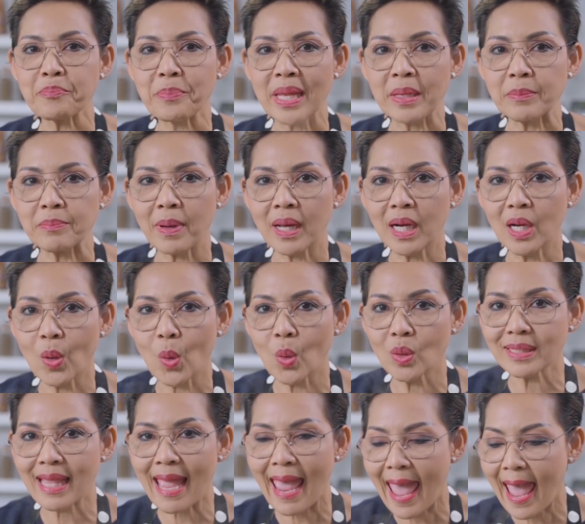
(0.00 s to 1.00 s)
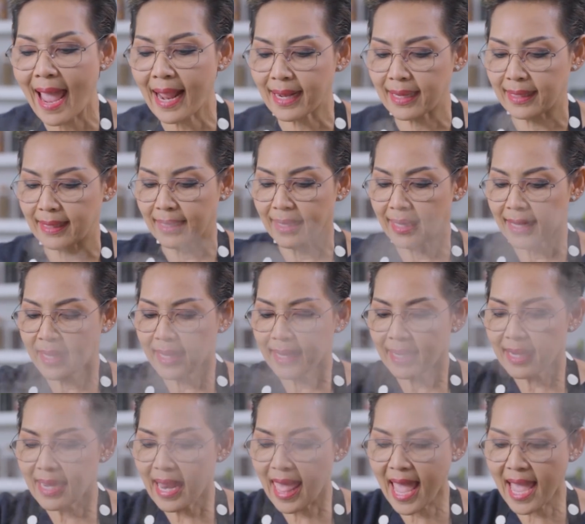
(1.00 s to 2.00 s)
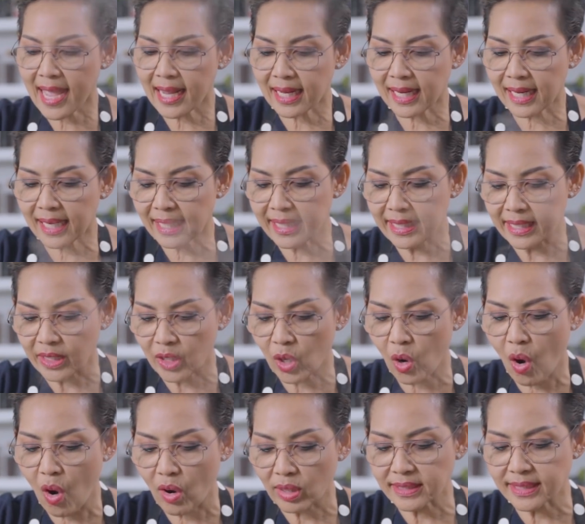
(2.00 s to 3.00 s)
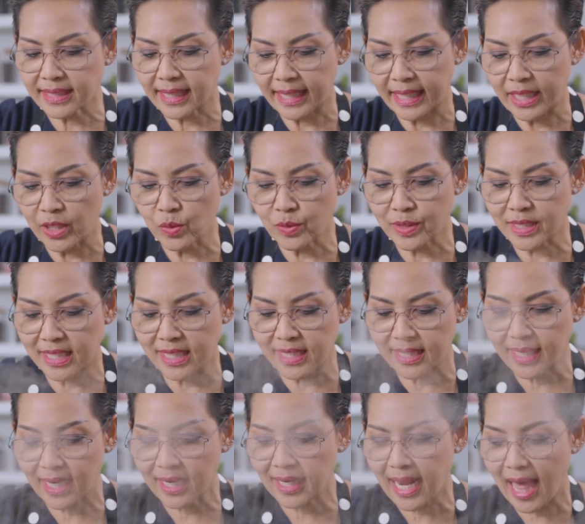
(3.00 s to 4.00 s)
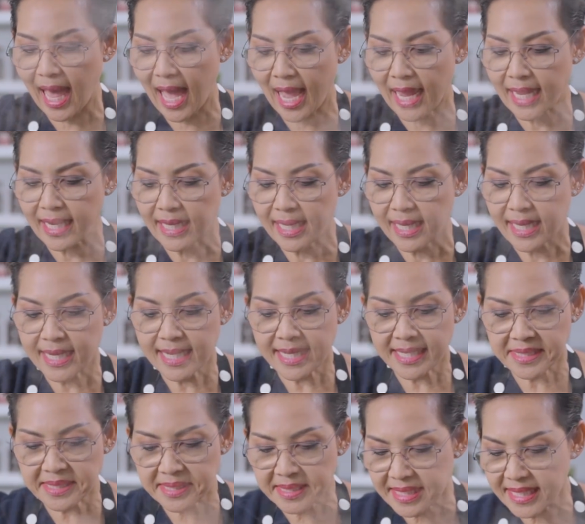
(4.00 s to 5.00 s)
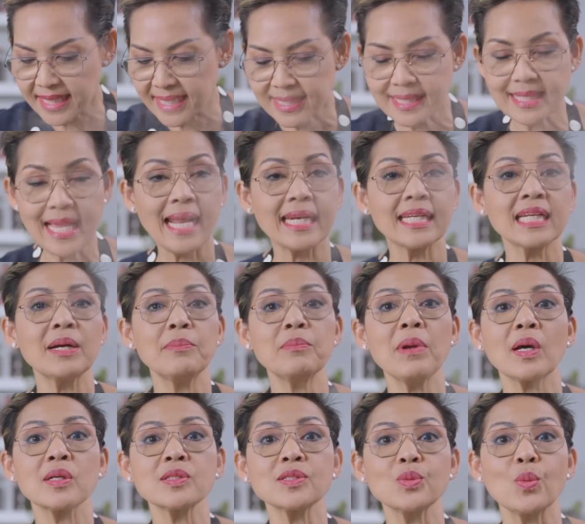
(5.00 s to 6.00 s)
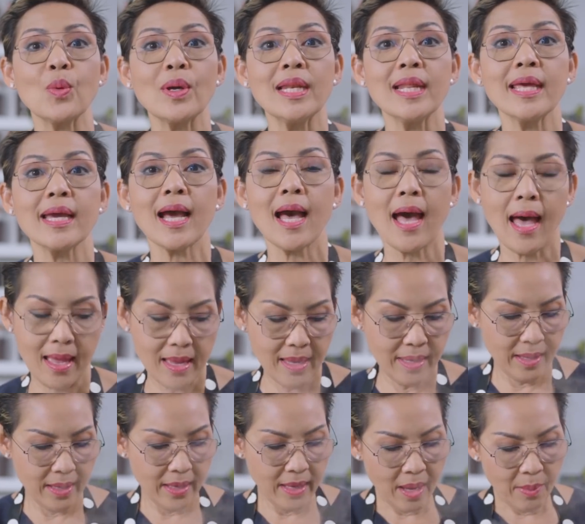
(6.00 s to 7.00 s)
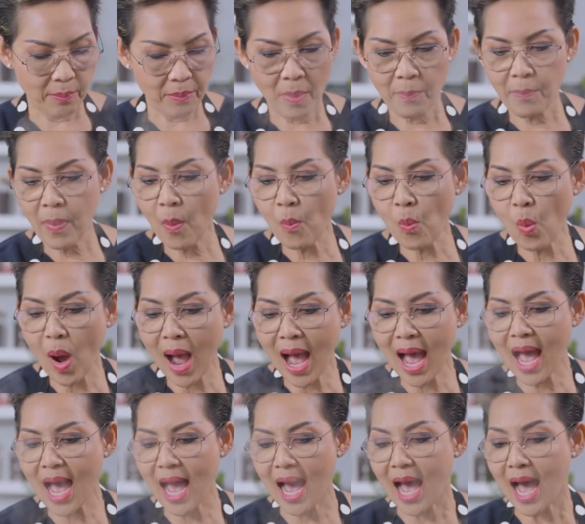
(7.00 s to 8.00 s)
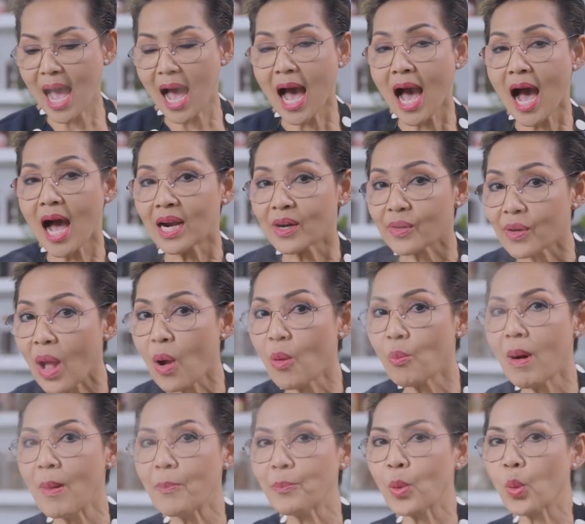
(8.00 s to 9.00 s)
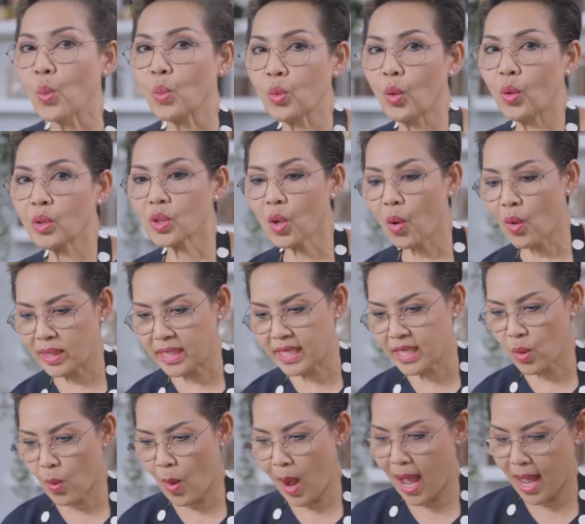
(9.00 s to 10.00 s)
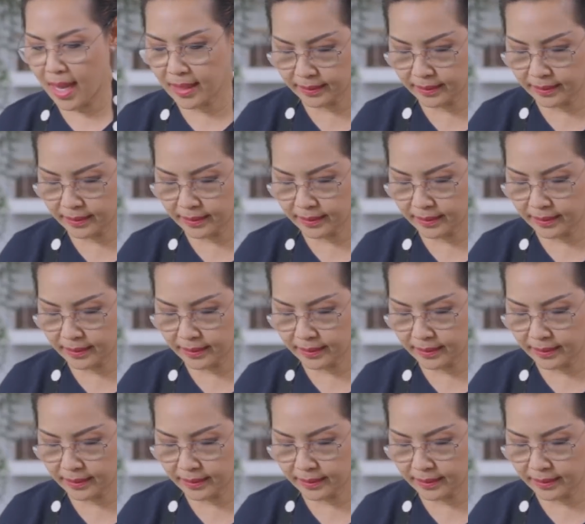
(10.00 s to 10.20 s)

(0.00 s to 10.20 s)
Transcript: มเป็นพะโล้แท่งและกลิ่นของซีอิ๊วจีนทั้งหลาย สีสันกำลังสวยเลยค่ะป้าป้อมว่า เรามาปรุงรสก่อนดีกว่า